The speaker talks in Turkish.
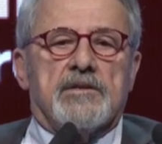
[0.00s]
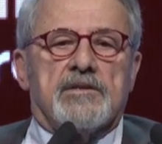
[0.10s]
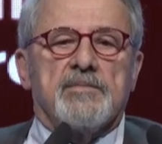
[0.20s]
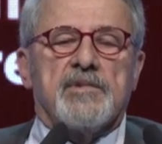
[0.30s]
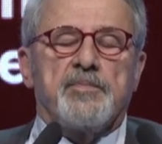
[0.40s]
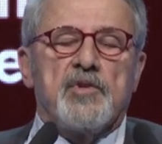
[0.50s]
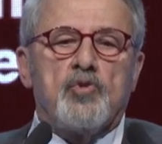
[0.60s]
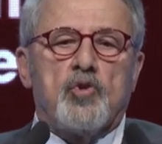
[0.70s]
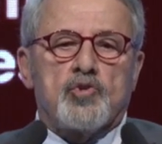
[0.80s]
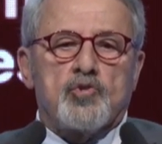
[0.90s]
Şimdi
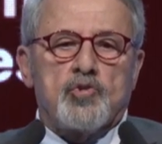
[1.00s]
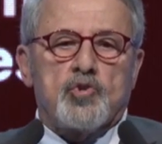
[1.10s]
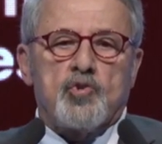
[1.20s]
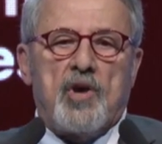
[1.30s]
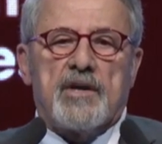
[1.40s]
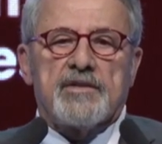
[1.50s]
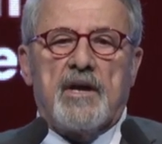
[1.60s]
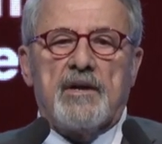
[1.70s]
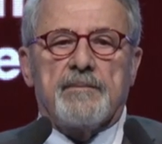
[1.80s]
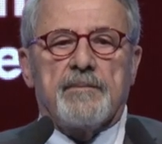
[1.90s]
biliyorsunuz şu
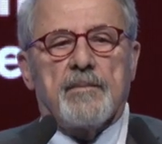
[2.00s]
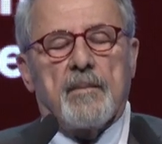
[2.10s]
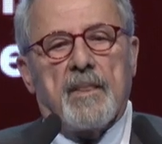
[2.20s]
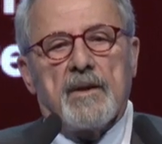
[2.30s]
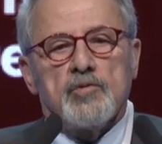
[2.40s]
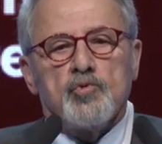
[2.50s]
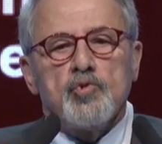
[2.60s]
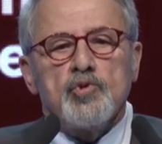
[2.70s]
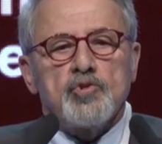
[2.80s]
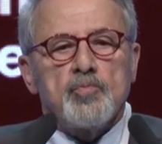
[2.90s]
anda
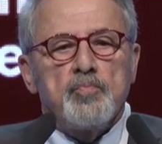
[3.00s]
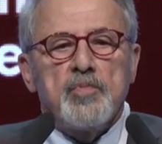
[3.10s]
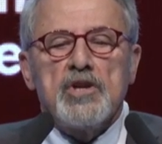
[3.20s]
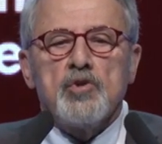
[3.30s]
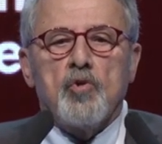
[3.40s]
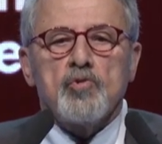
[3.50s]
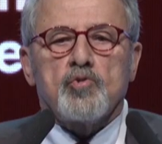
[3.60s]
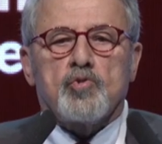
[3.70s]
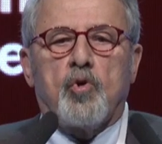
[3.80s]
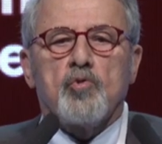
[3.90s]
100
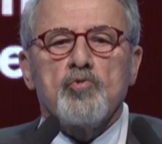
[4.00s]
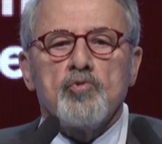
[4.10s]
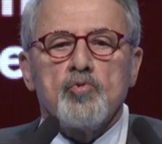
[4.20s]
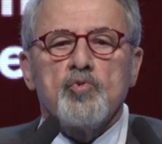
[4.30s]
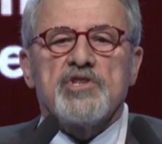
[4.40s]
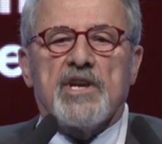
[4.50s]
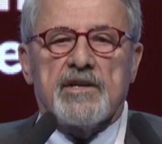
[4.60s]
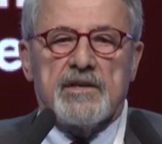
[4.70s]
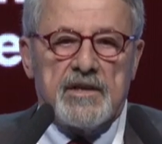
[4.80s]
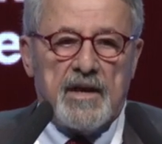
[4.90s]
milyon tonun
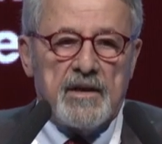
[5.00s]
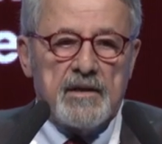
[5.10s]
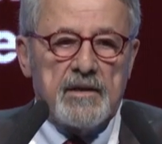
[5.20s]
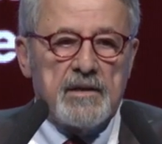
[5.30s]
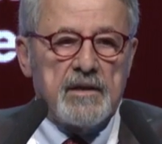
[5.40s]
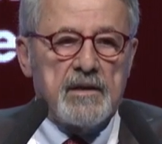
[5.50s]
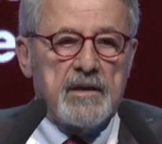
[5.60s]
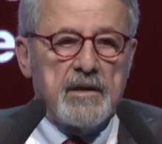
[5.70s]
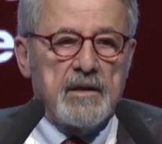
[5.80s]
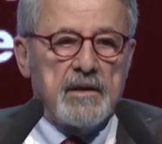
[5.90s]
üzerinde
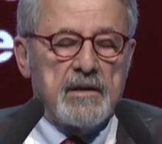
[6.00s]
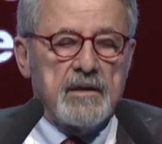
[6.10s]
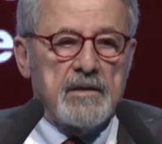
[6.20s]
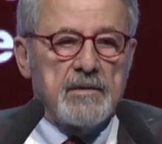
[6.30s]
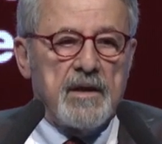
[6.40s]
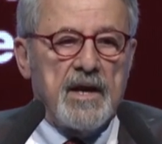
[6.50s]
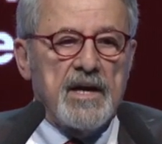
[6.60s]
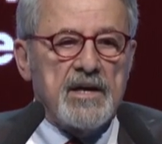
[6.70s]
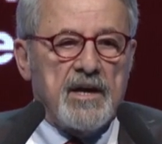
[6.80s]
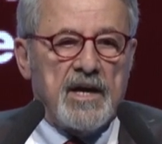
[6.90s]

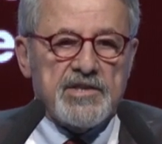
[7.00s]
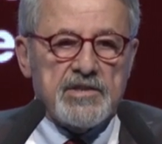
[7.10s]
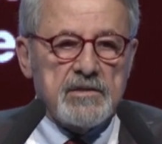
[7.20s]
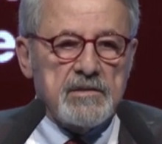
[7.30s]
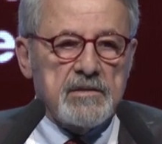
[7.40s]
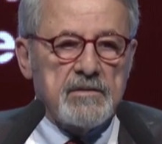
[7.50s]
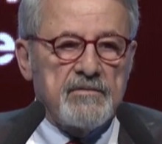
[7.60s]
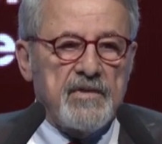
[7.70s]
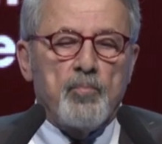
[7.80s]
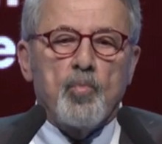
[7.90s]
enkaz
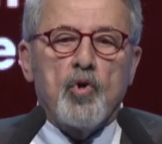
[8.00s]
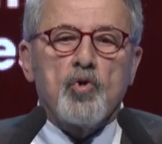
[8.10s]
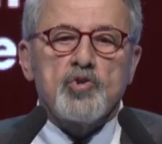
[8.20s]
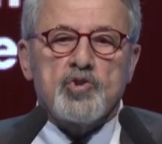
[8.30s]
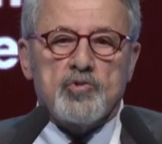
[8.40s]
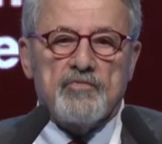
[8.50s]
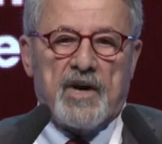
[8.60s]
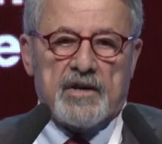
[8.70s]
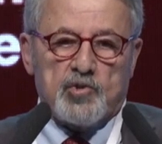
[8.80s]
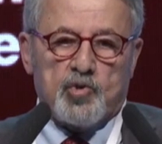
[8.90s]
ve moloz
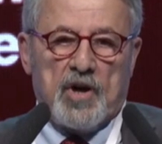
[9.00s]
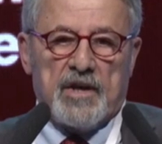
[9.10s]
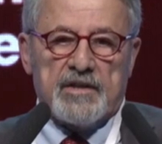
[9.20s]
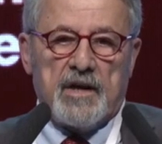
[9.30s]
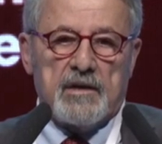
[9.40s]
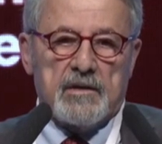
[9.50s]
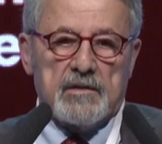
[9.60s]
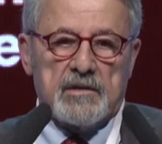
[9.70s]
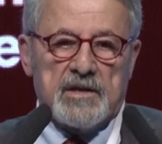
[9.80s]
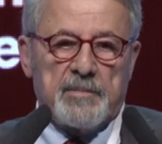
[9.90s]
var şu anda
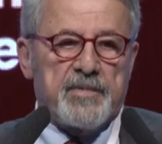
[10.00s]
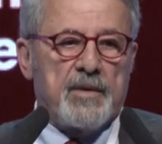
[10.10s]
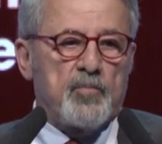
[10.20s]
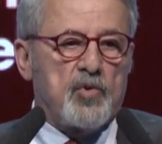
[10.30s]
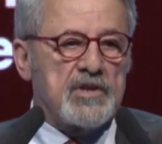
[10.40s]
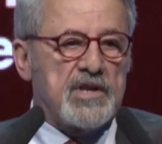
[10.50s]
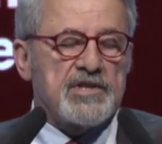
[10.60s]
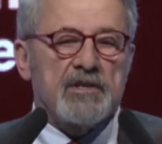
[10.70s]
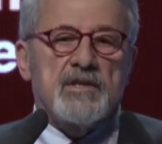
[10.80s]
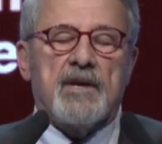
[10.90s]
deprem
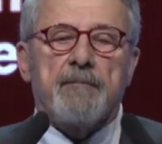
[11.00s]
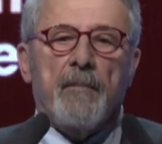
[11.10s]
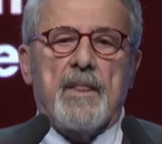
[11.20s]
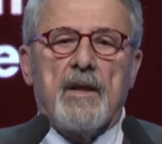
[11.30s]
bölgesinde.